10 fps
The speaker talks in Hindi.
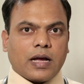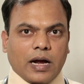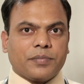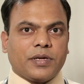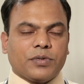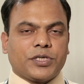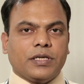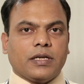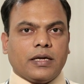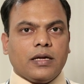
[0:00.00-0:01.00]
काम की
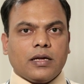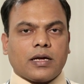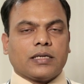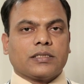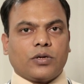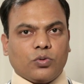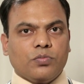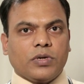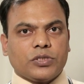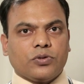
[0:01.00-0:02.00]
मशीन है खासकर
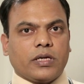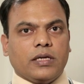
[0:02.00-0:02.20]
उन मरीज़ों